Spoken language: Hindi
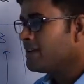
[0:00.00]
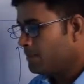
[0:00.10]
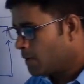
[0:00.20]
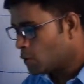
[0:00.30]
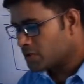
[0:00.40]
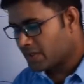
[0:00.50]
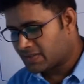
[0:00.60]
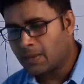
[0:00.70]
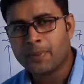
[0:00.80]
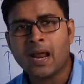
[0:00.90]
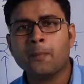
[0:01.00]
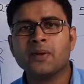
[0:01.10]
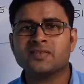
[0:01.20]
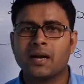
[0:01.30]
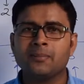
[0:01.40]
मैं कुछ एग्जाम्पल आपके
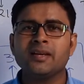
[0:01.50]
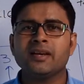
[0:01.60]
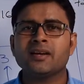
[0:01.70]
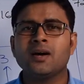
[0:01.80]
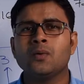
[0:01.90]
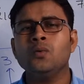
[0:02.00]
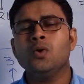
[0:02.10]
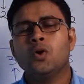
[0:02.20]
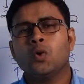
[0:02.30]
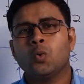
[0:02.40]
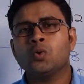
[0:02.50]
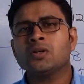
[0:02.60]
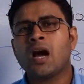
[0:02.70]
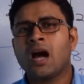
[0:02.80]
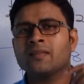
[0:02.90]
सामने लिख रहा हूँ उनका
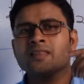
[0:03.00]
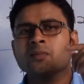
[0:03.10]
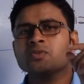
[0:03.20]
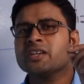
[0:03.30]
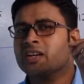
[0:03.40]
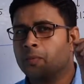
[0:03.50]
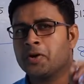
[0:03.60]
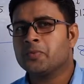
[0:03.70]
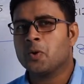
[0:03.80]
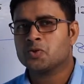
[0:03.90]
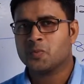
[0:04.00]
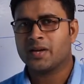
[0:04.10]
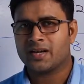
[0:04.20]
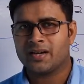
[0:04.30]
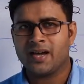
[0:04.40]
आंसर मुझे कमेंट बॉक्स में
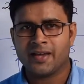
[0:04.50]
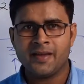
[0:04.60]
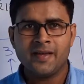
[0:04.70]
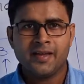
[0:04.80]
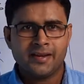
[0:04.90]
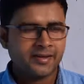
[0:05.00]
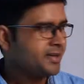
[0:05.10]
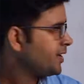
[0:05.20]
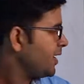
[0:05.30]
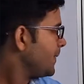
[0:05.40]
करना है ठीक है